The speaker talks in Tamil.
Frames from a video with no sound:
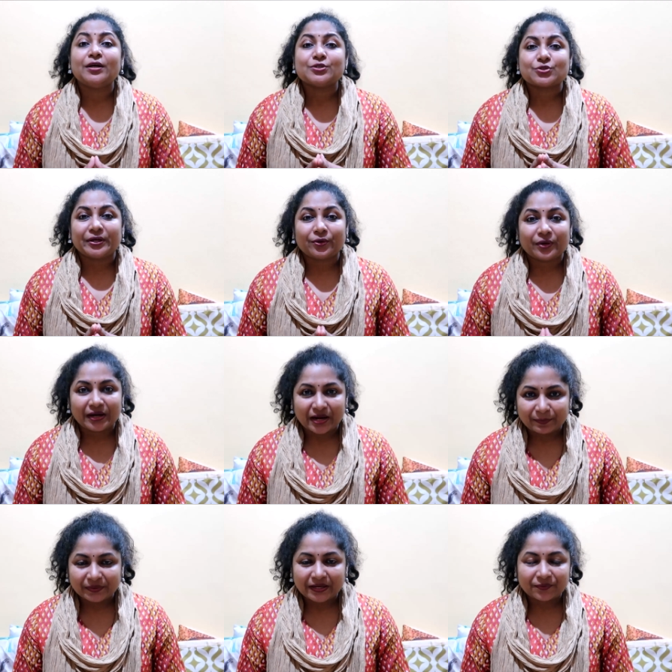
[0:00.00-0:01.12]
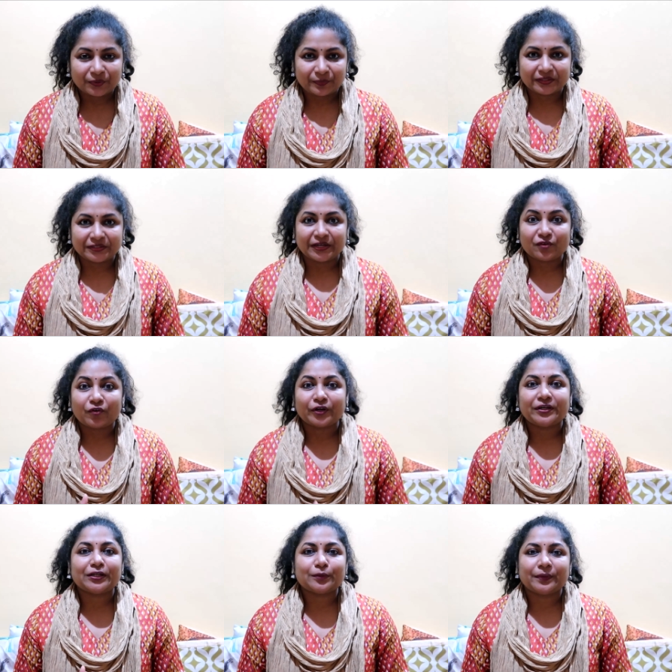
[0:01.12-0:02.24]
ஸோ என்னோட நாற்பதாவது பர்த்டே
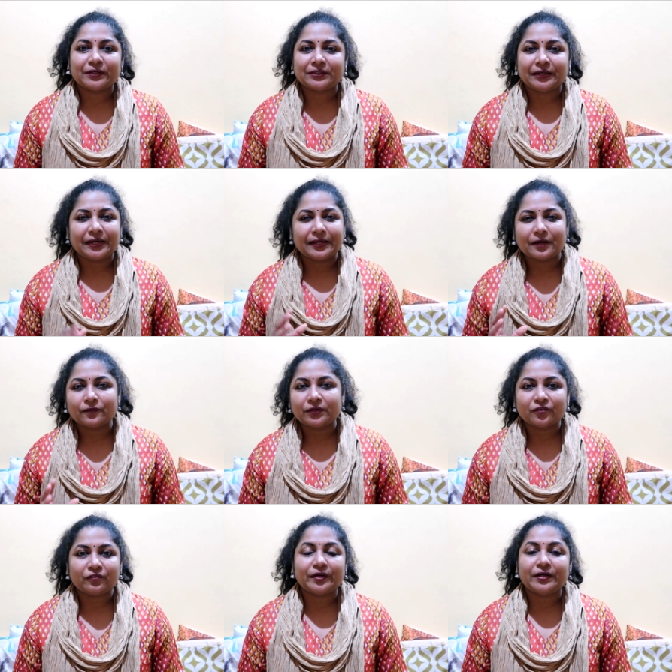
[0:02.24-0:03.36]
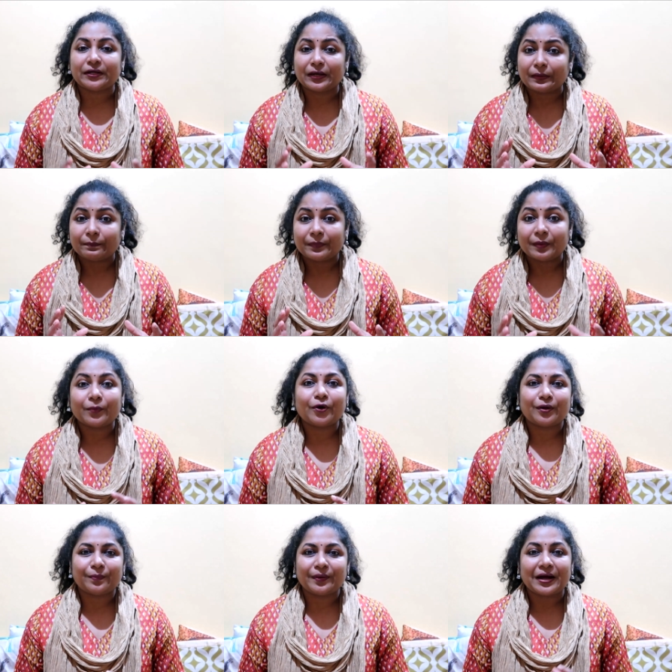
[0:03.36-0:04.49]
ஃபார்ட்டியத் பர்த்டேல ஏதாவது டிஃப்ரெண்ட்டாக
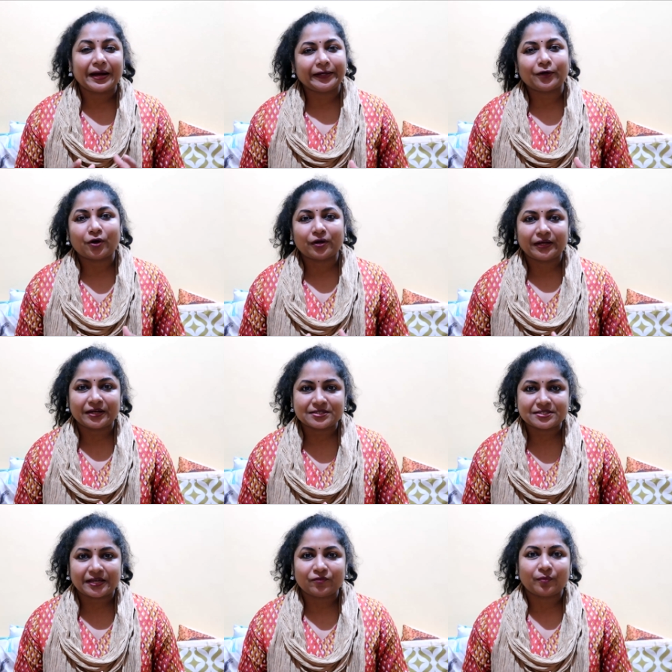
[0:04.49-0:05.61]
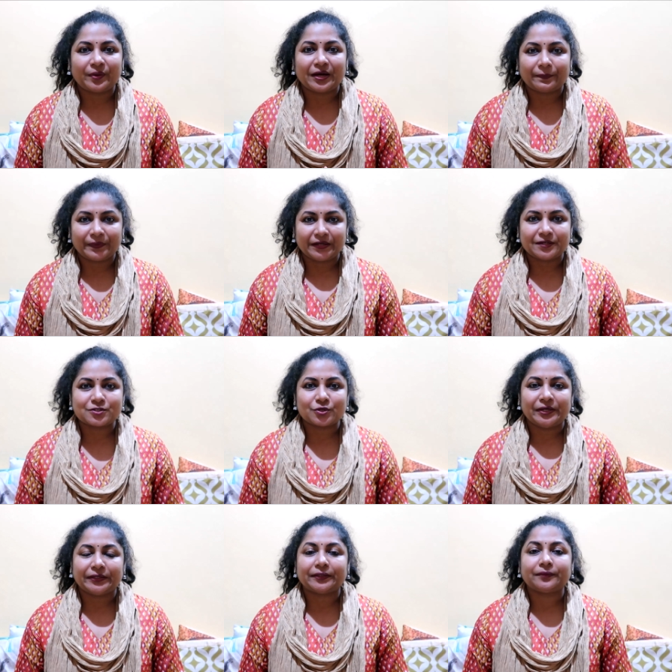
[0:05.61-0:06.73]
மெமோரபிளாக ஐகானிக்காக செய்வோமே அப்படின்னு
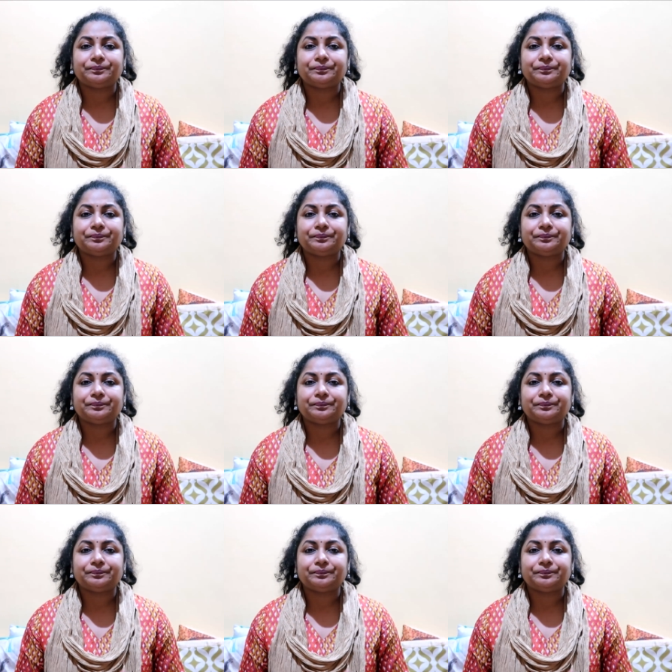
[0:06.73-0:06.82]
சொல்லிட்டு